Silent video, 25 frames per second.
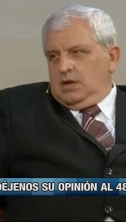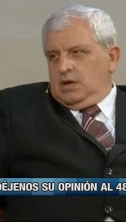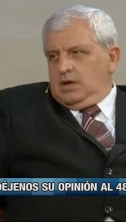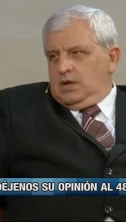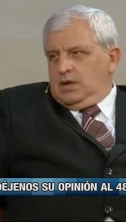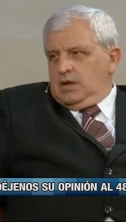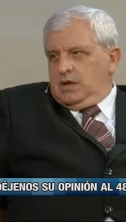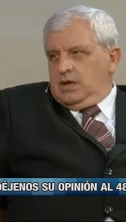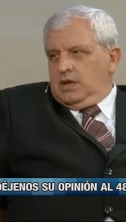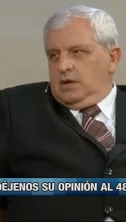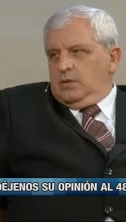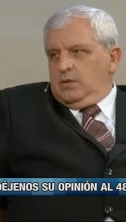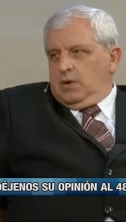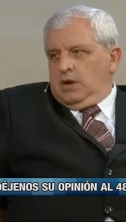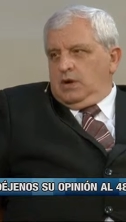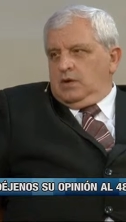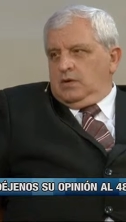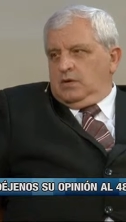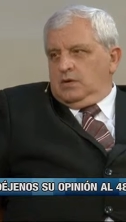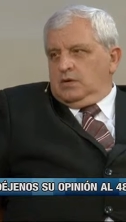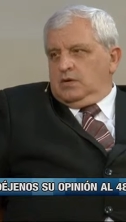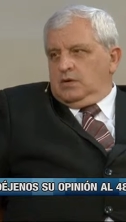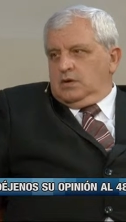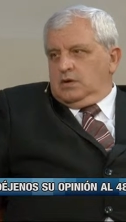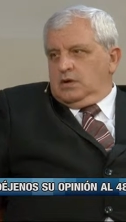y
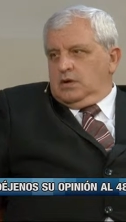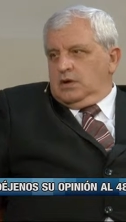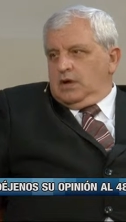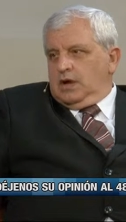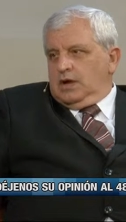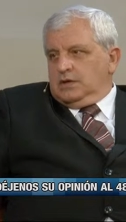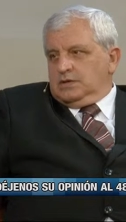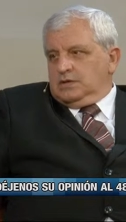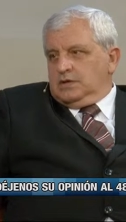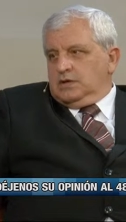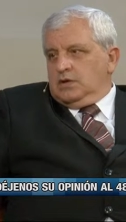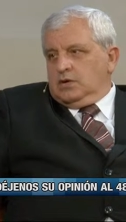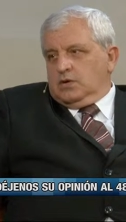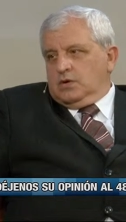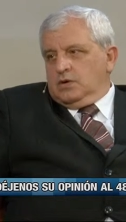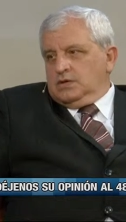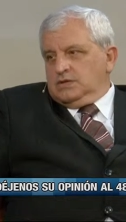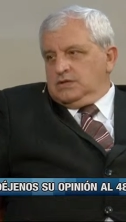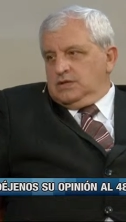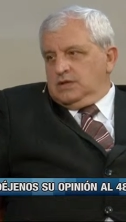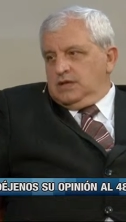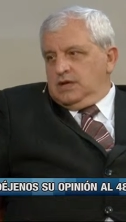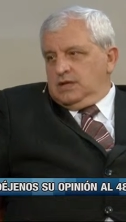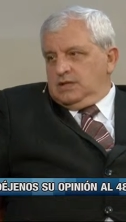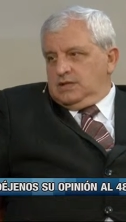bueno eh, han sido
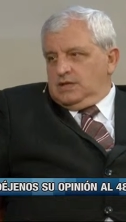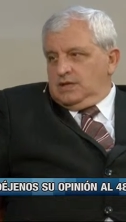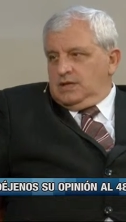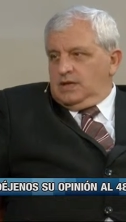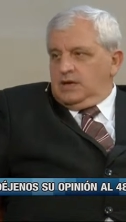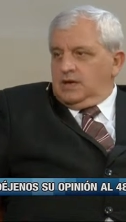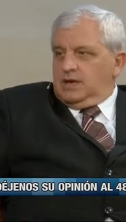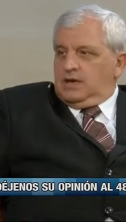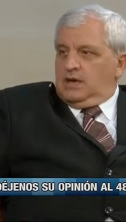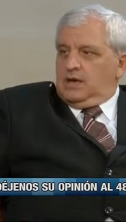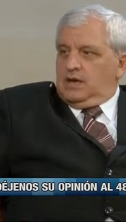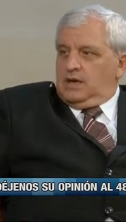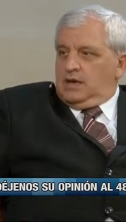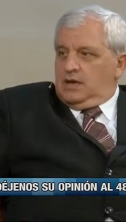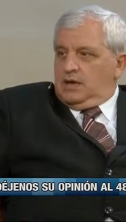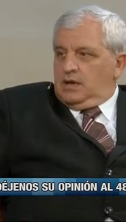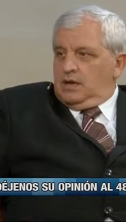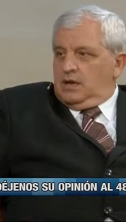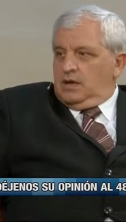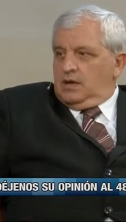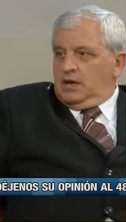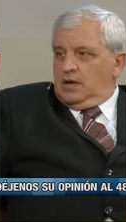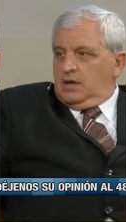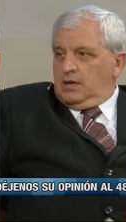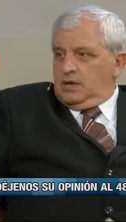coincidentes en
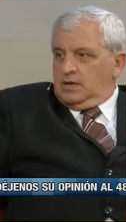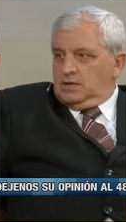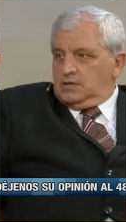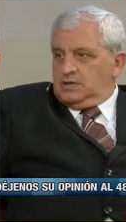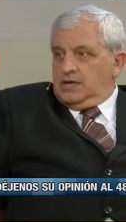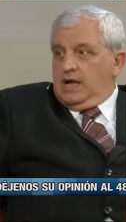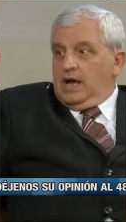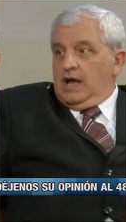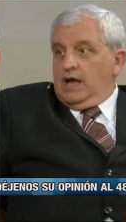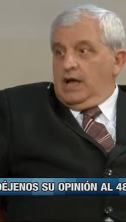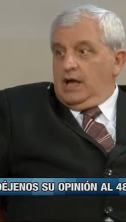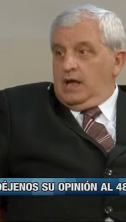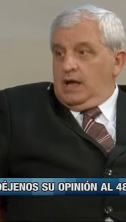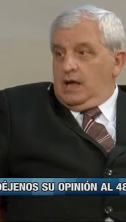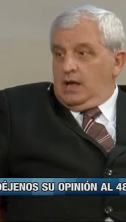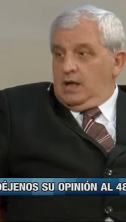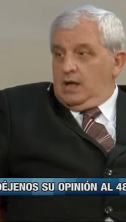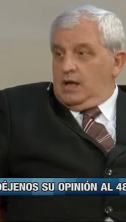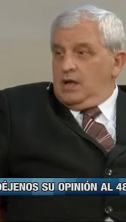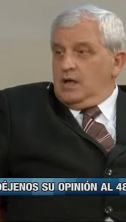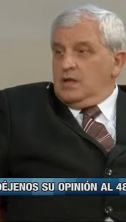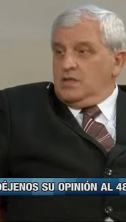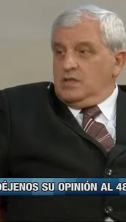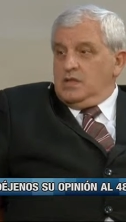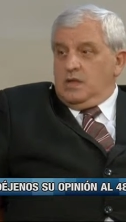que se ha
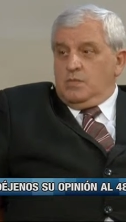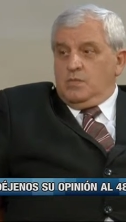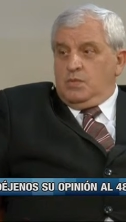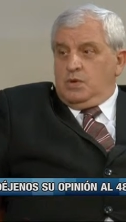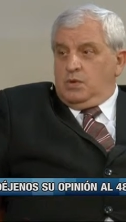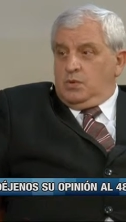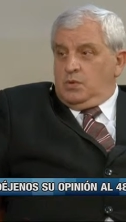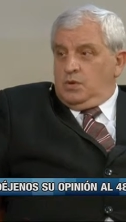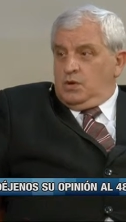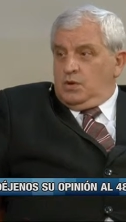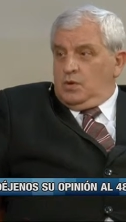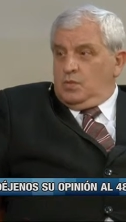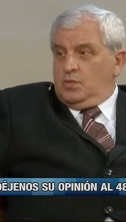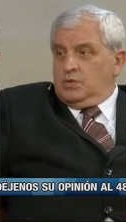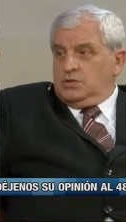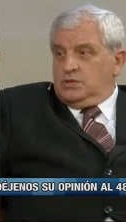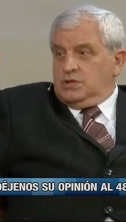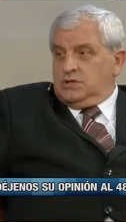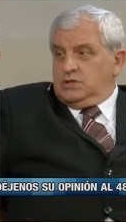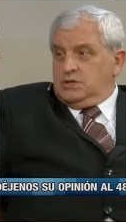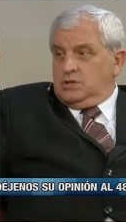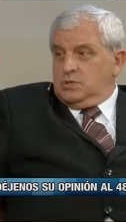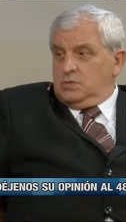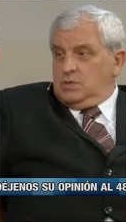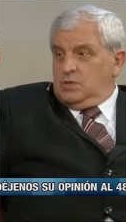disminuido
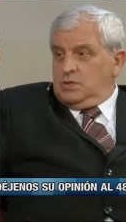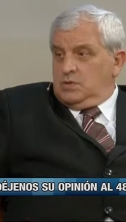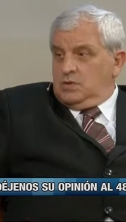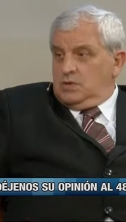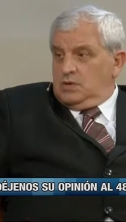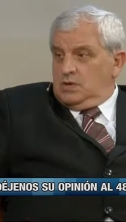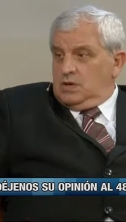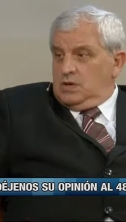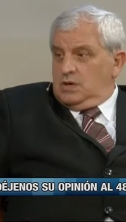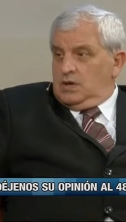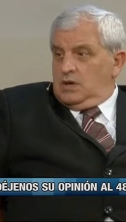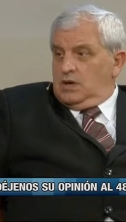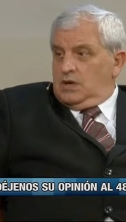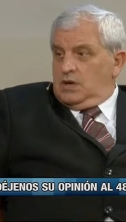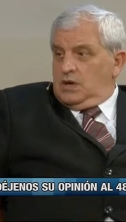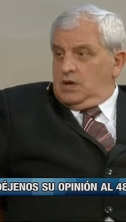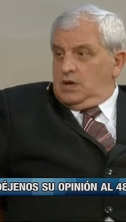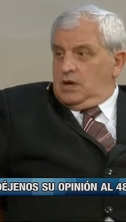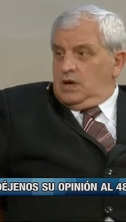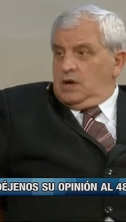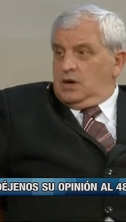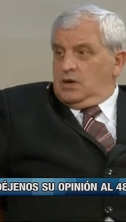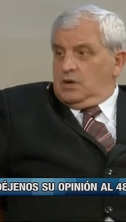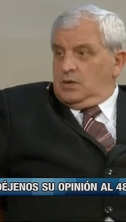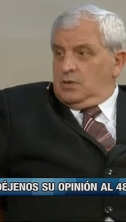muchísimo
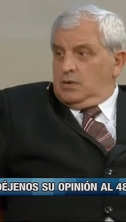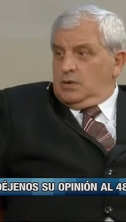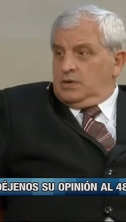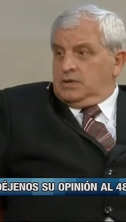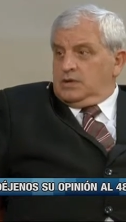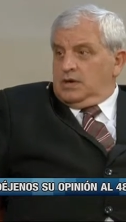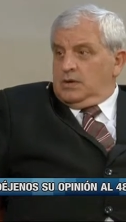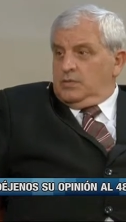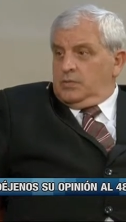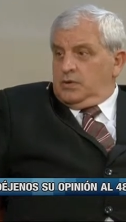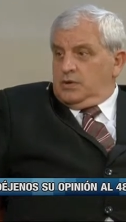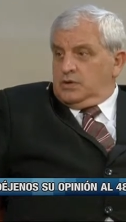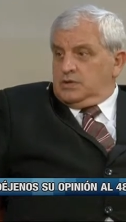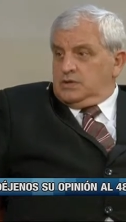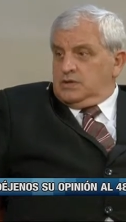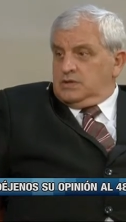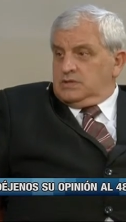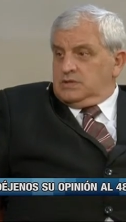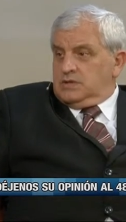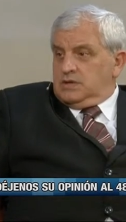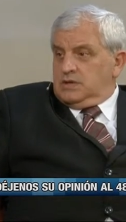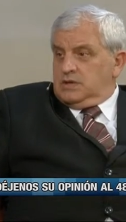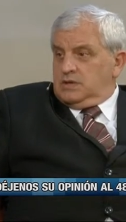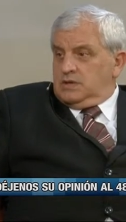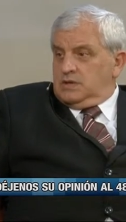el robo de
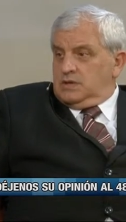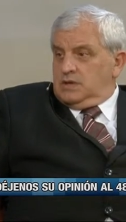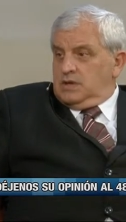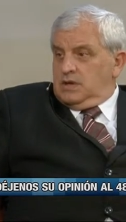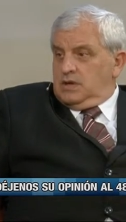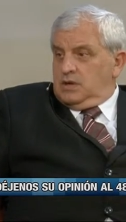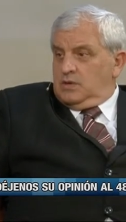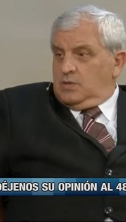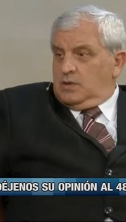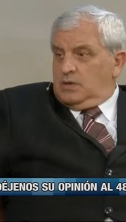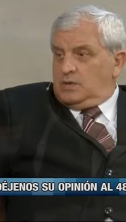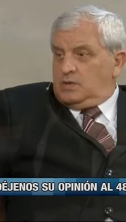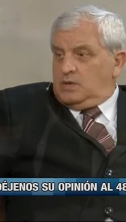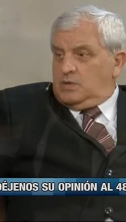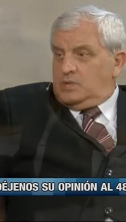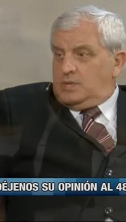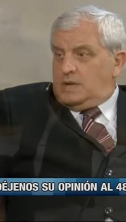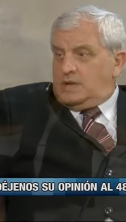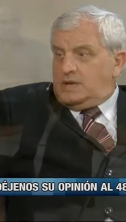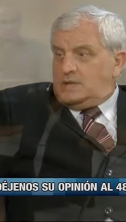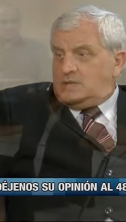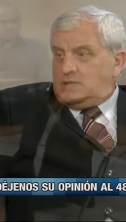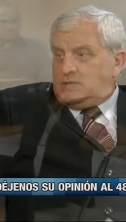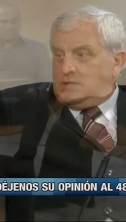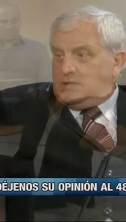transportes en, nuestro
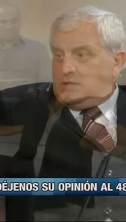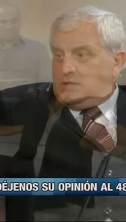país.